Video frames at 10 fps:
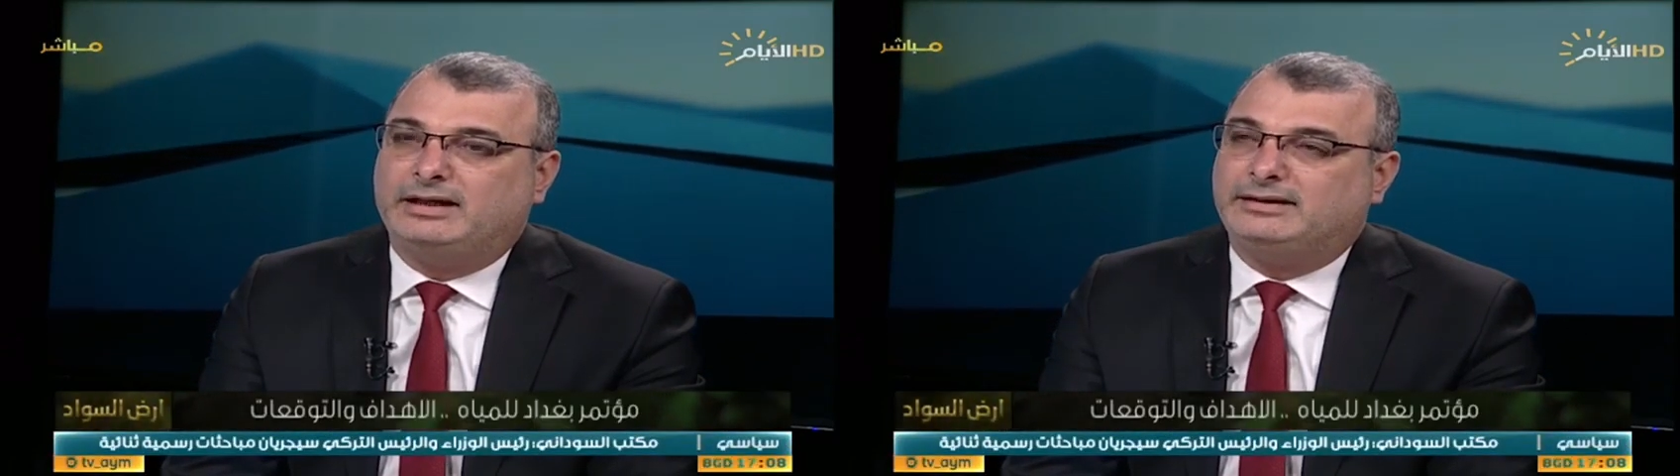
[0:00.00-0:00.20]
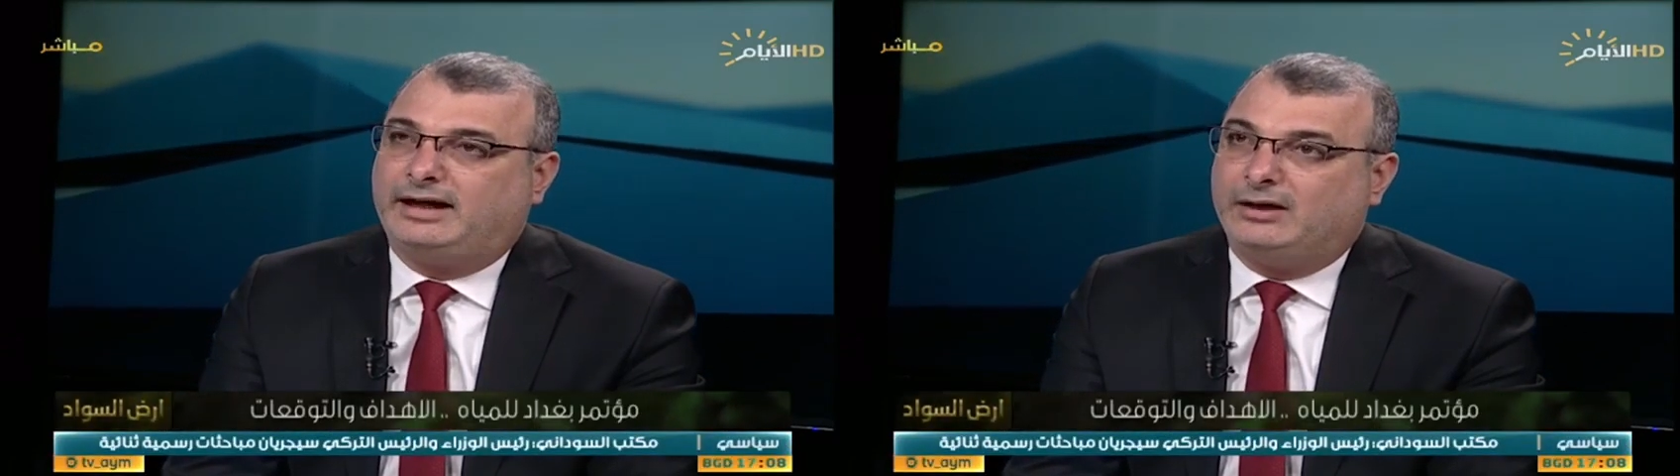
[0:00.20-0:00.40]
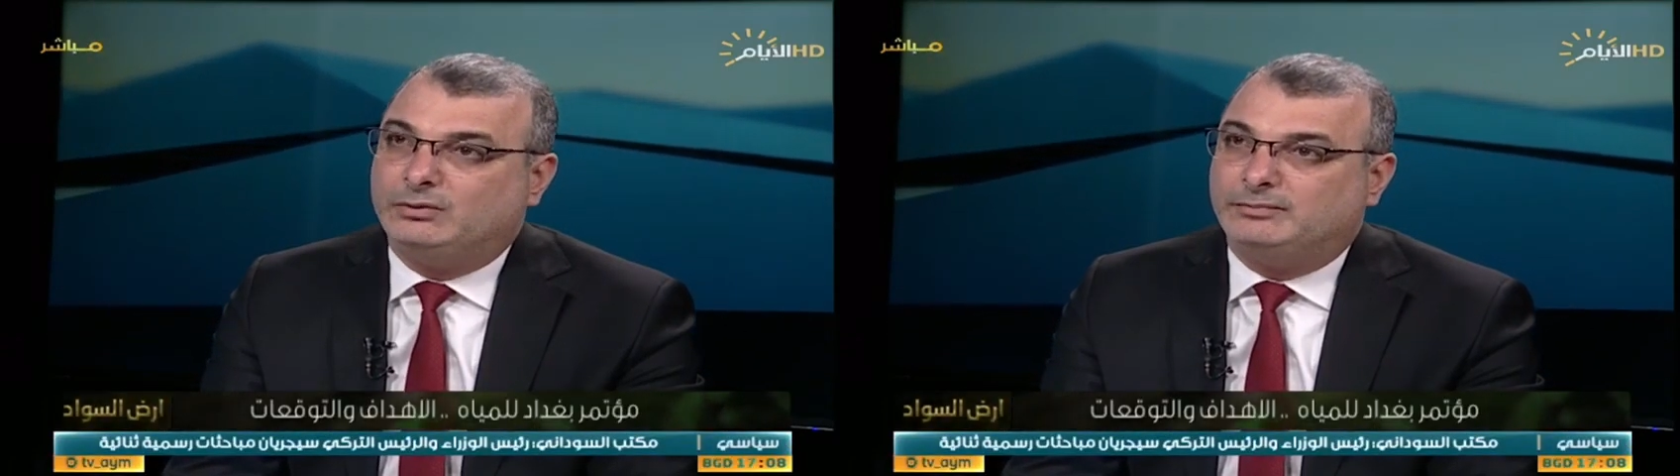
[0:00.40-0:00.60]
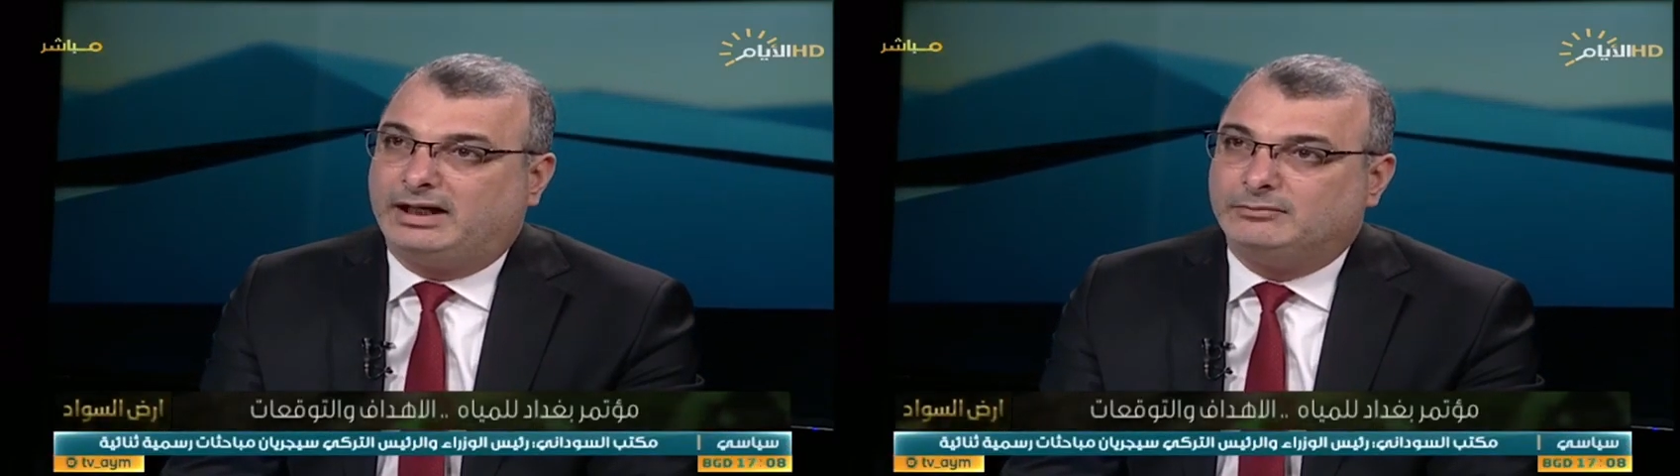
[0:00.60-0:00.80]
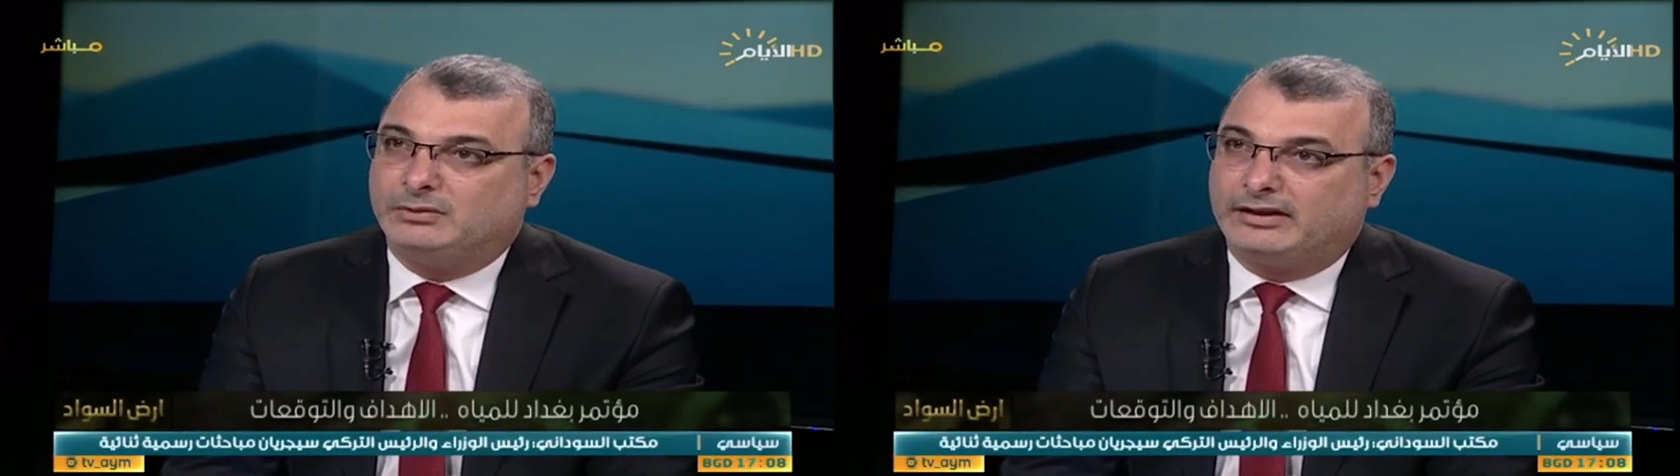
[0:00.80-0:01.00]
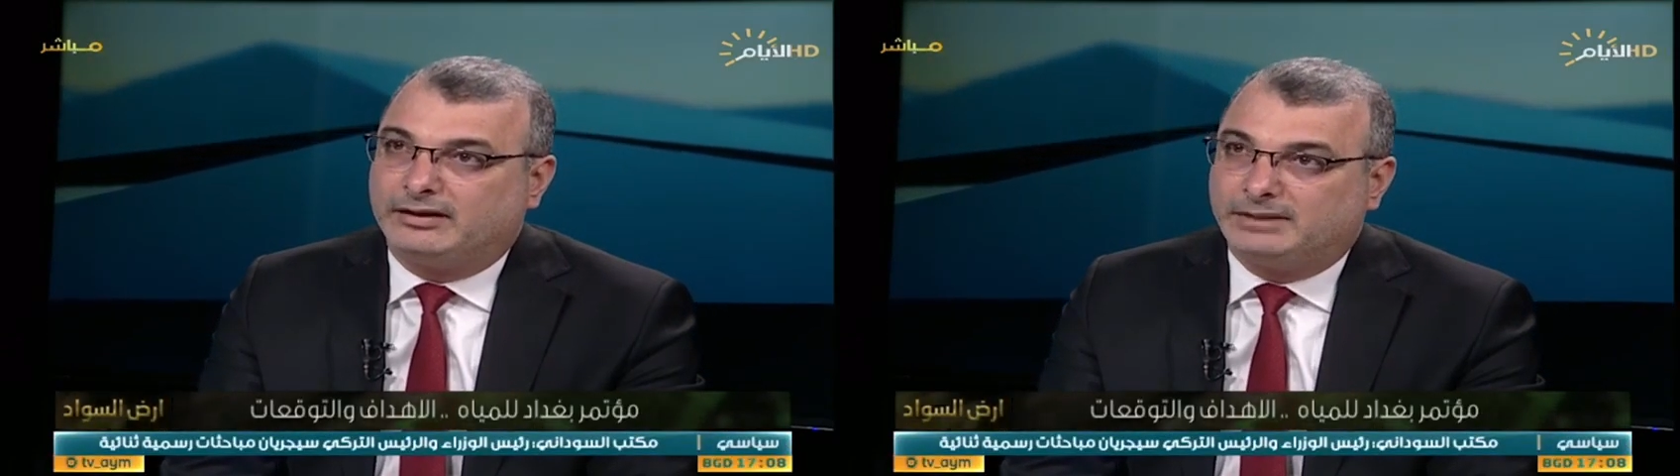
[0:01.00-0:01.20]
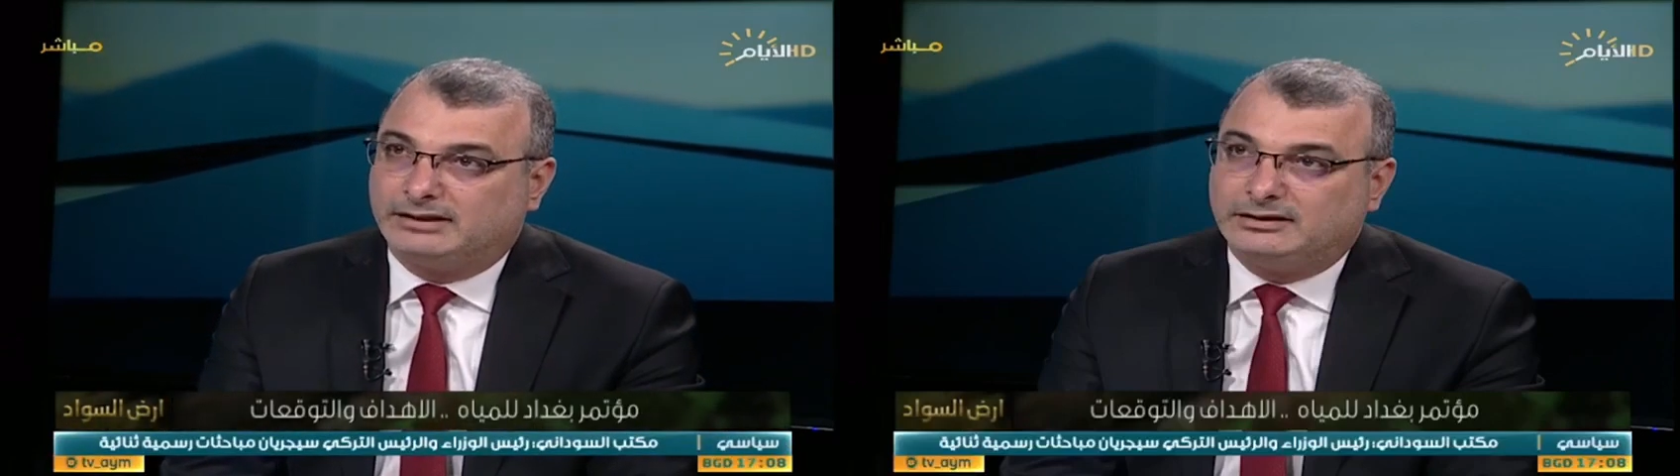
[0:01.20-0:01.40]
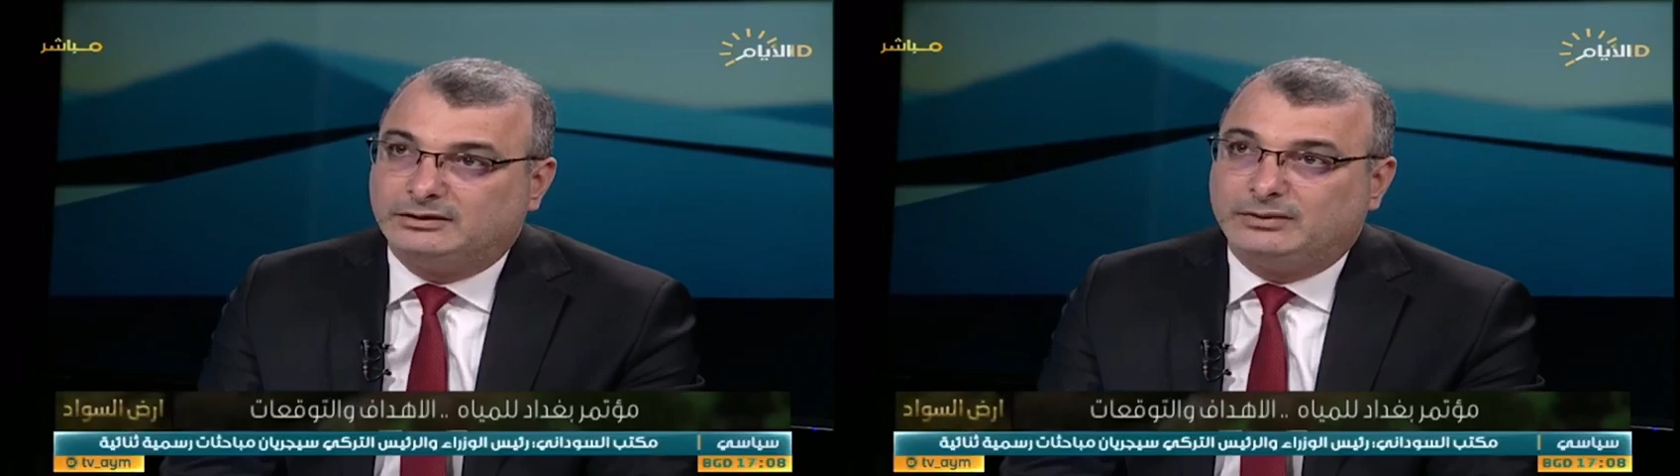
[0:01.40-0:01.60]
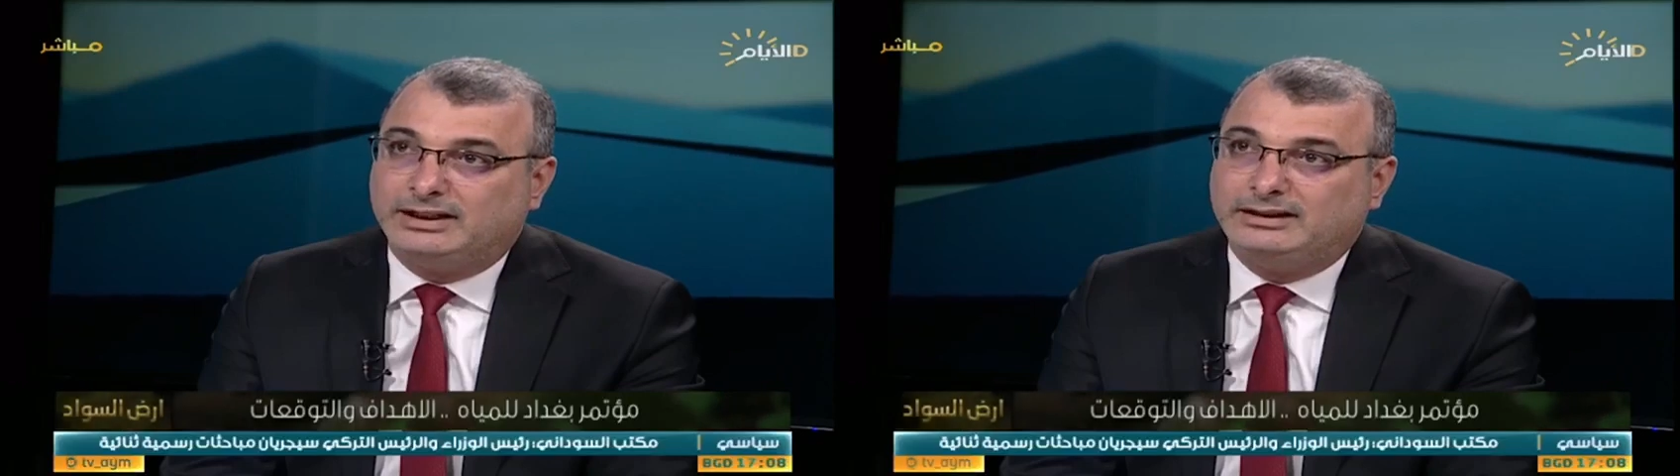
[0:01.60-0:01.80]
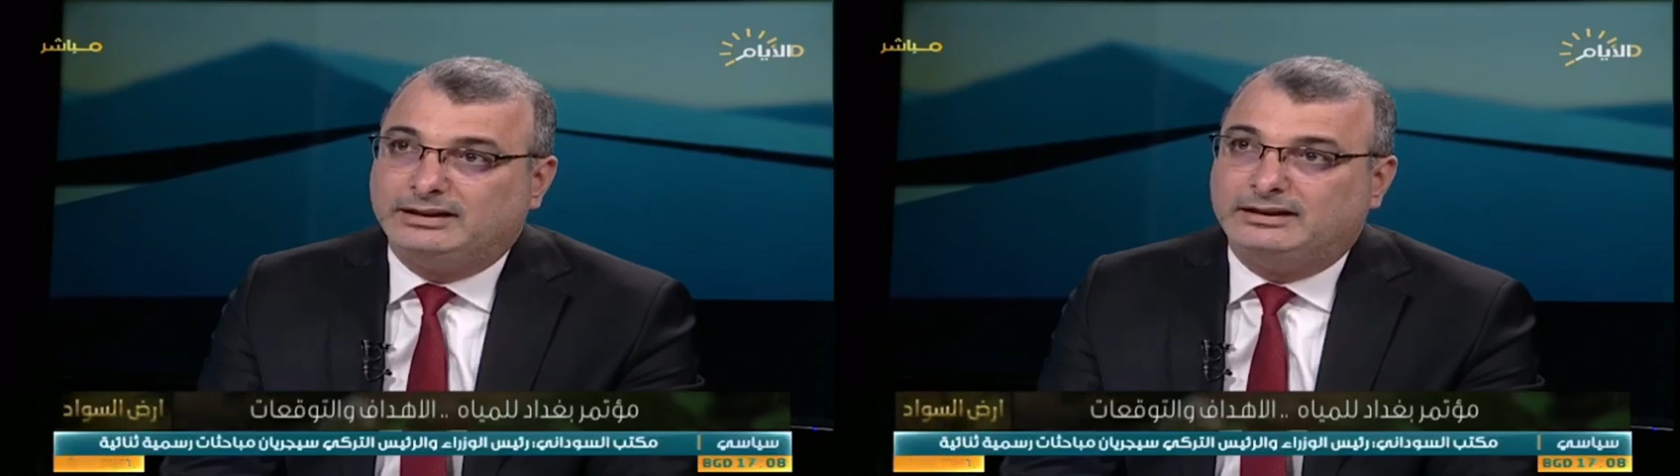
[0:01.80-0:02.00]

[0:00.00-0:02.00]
التعاون مع المنظمات الدوليه